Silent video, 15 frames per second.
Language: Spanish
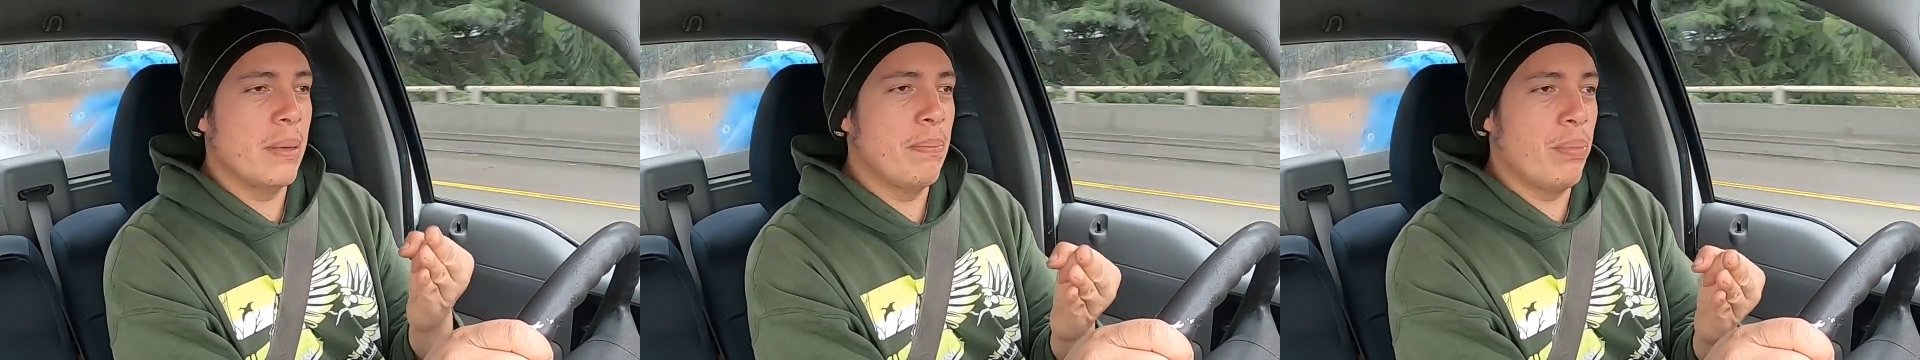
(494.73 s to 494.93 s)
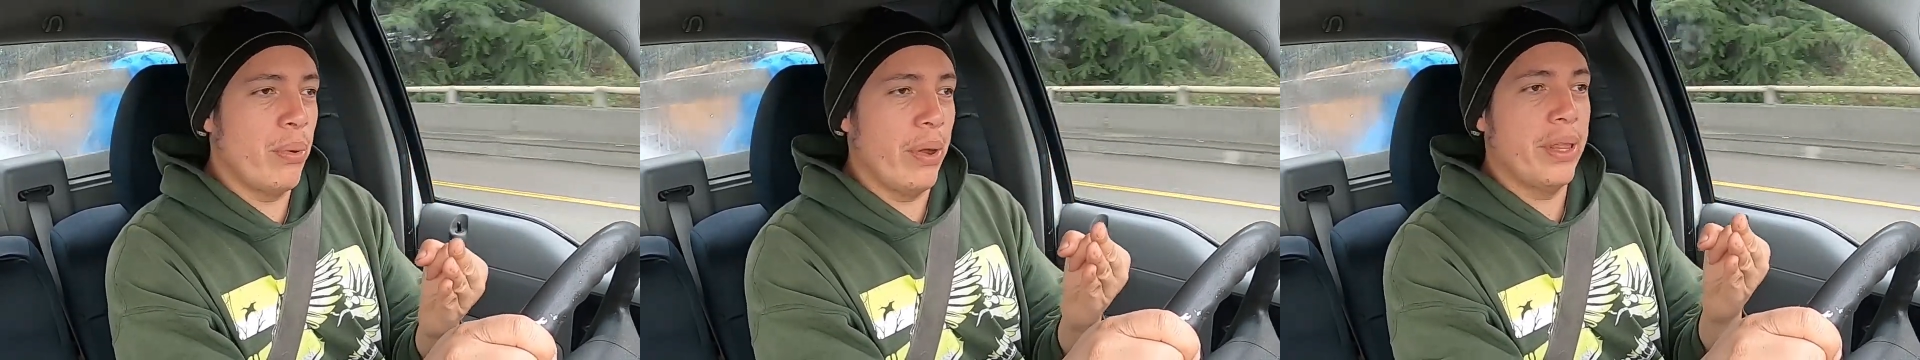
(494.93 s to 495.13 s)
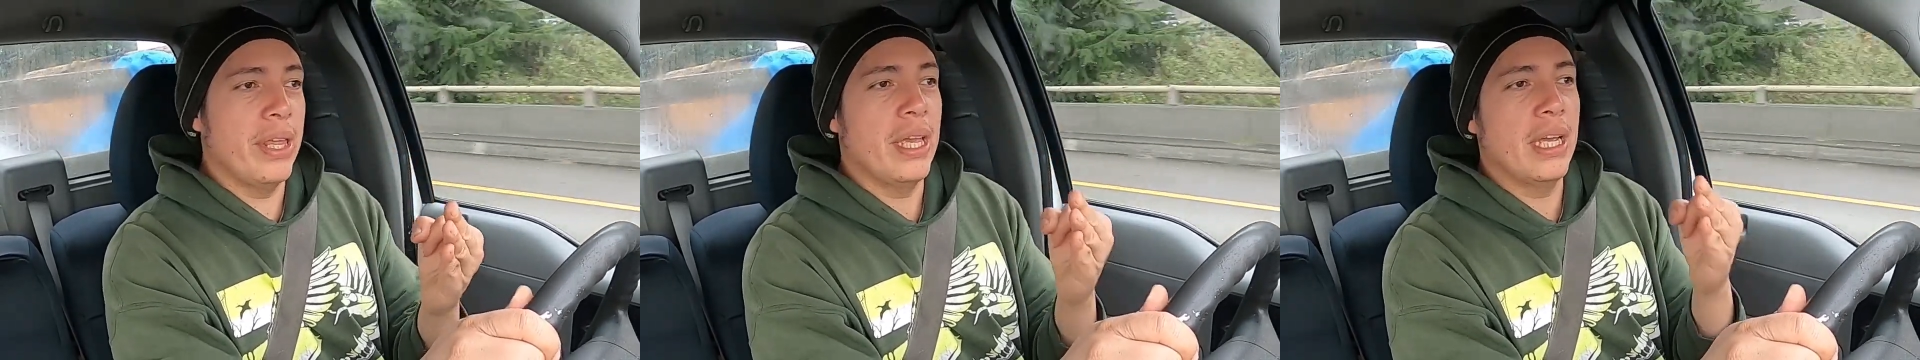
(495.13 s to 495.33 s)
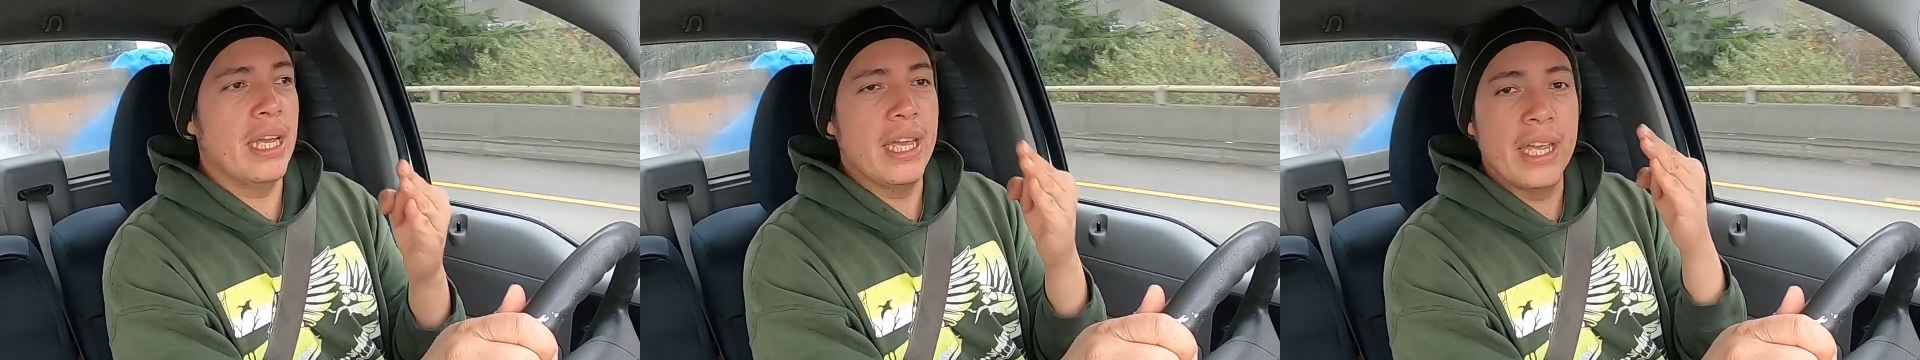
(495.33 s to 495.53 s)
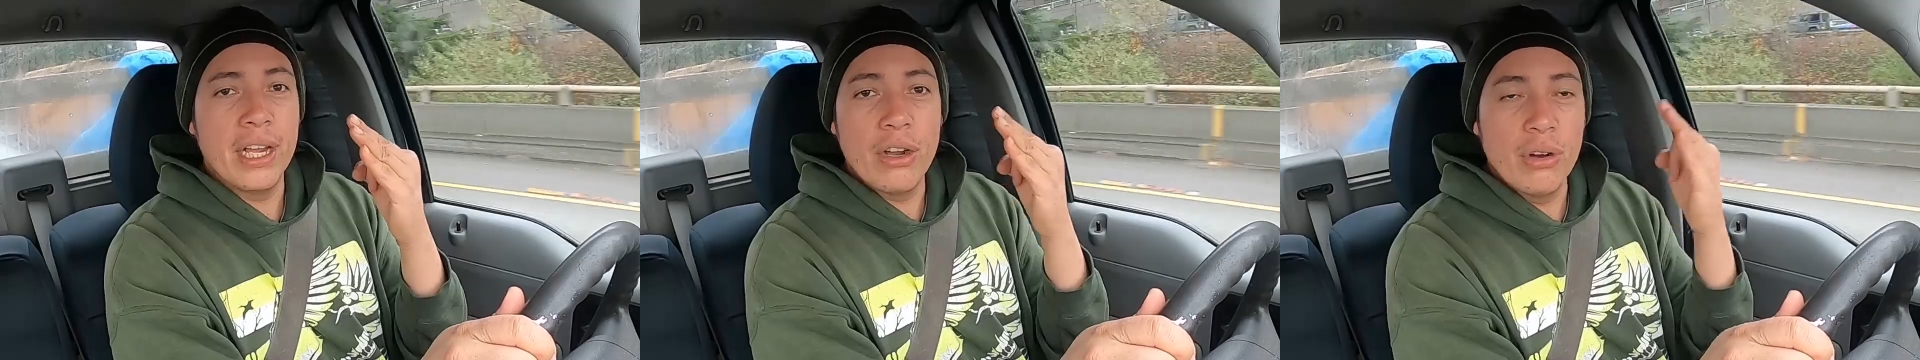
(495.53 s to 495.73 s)
te pueden
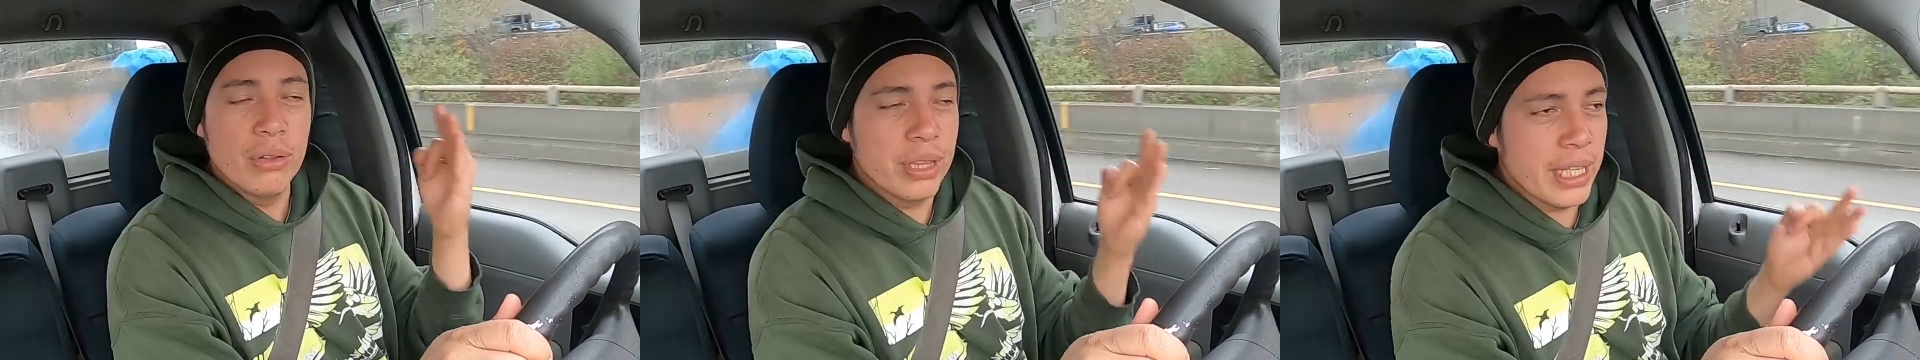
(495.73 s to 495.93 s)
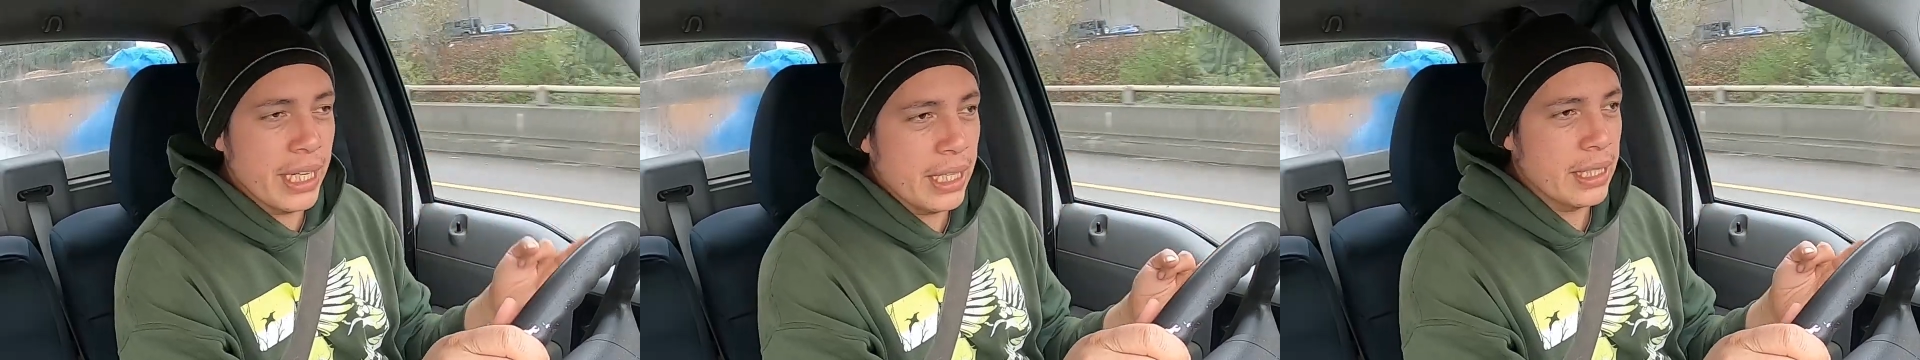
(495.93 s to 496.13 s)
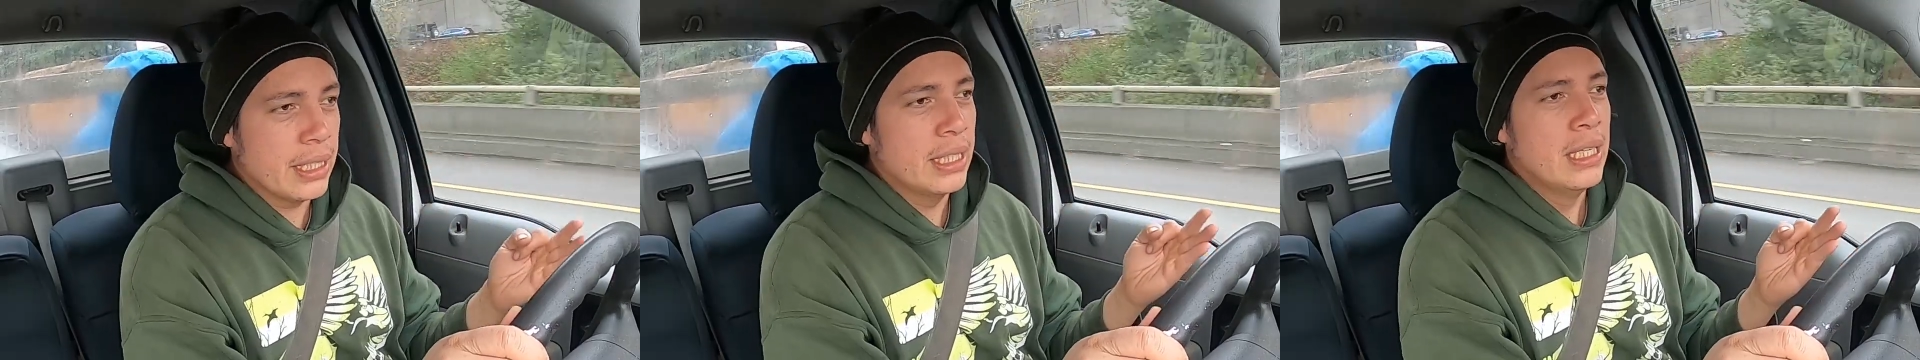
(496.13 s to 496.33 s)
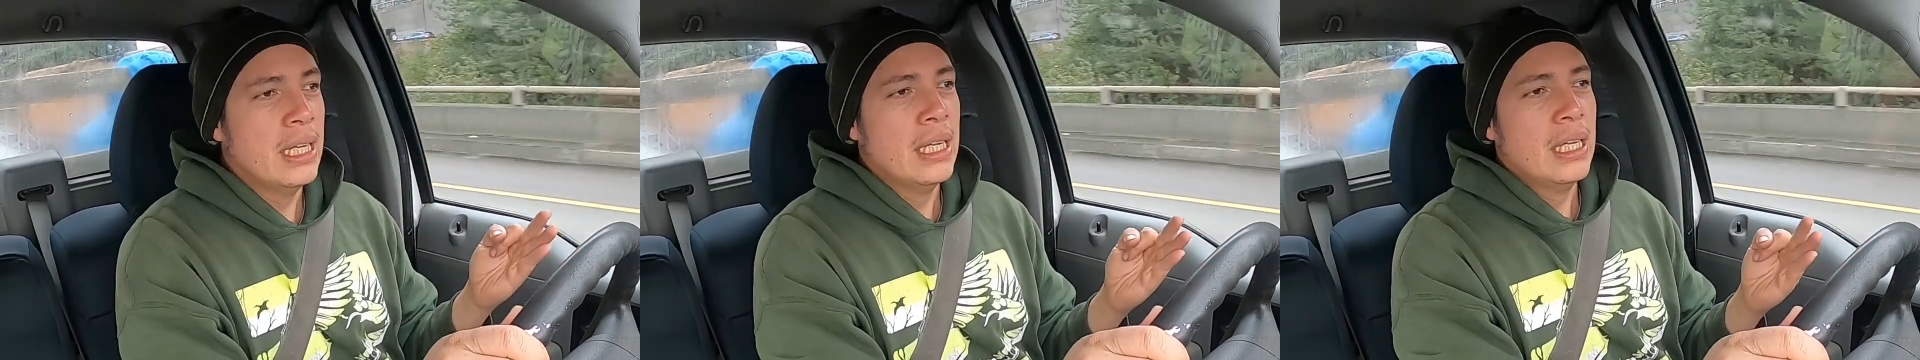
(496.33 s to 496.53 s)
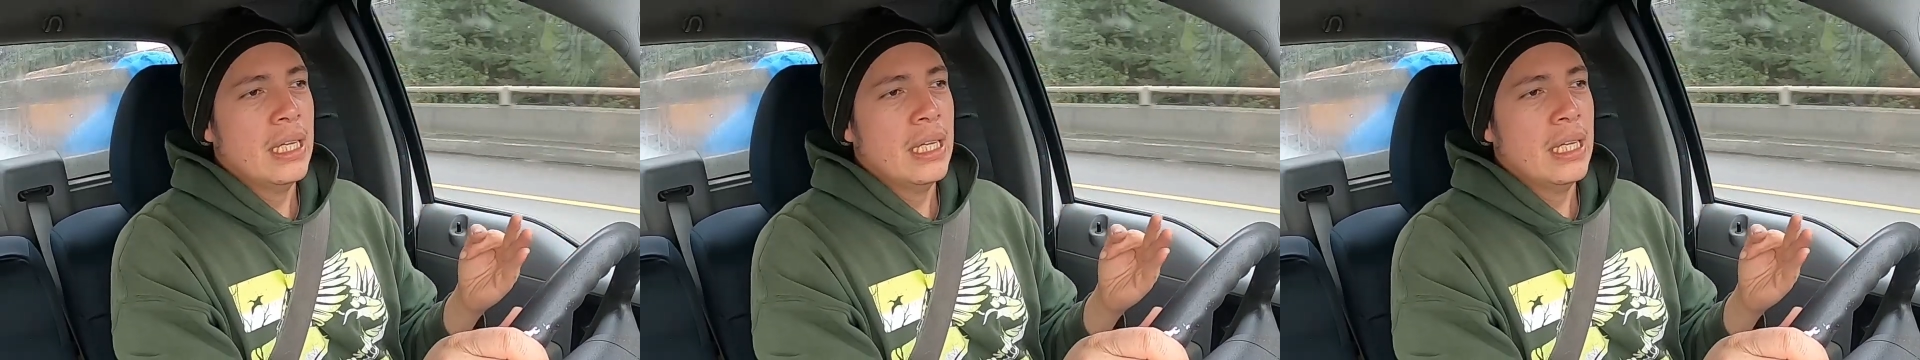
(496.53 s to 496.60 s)
encontrar.